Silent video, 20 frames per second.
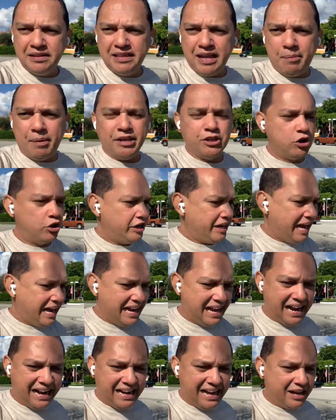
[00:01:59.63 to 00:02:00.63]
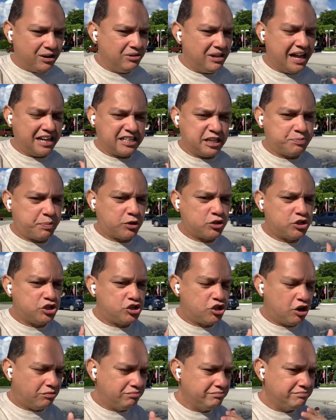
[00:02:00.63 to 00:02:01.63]
La mayoría le ganaron a esa
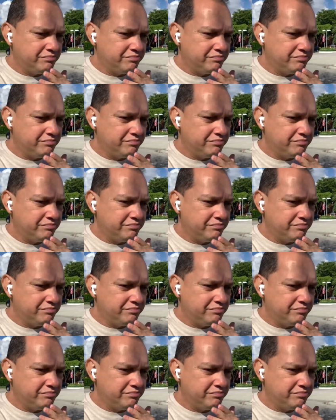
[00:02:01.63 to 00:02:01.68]
exposición.